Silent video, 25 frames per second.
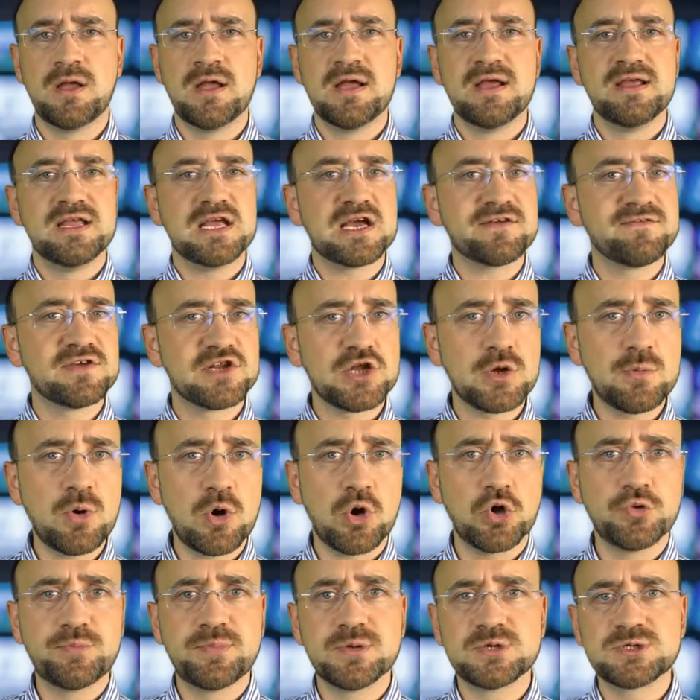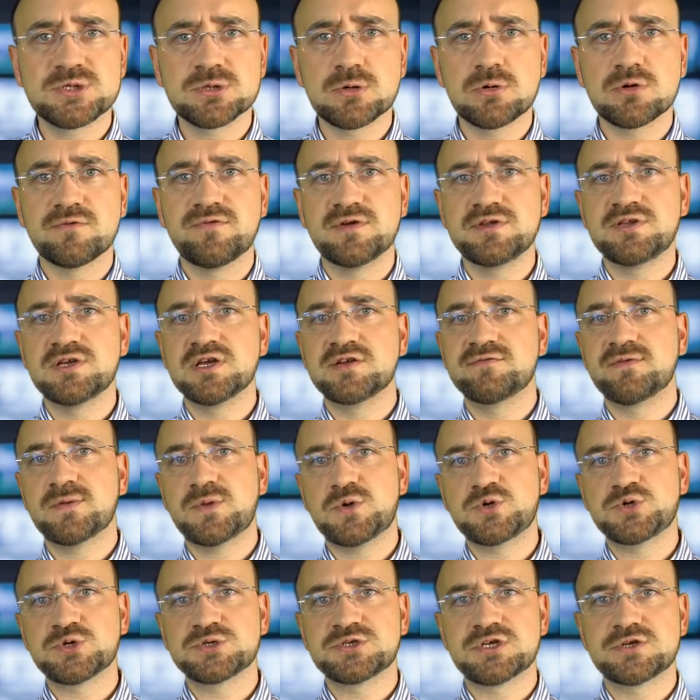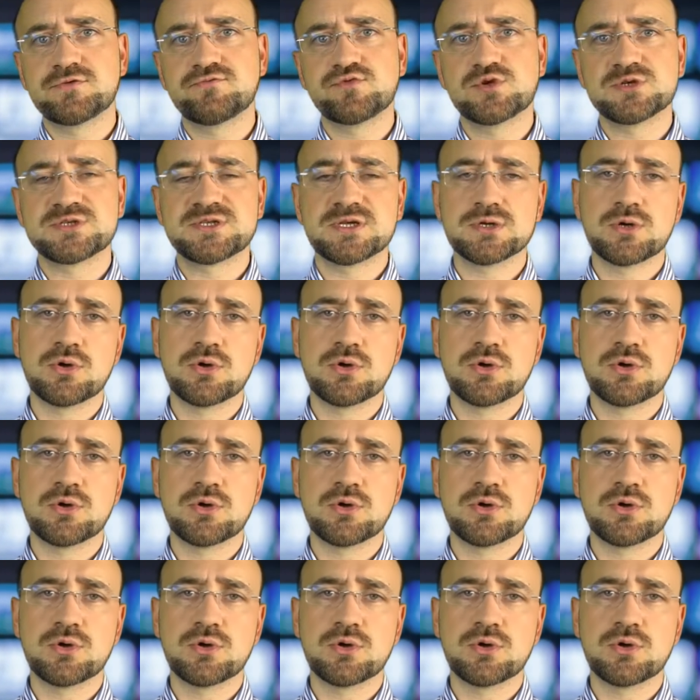Jak wiadomo, od 1 kwietnia 2020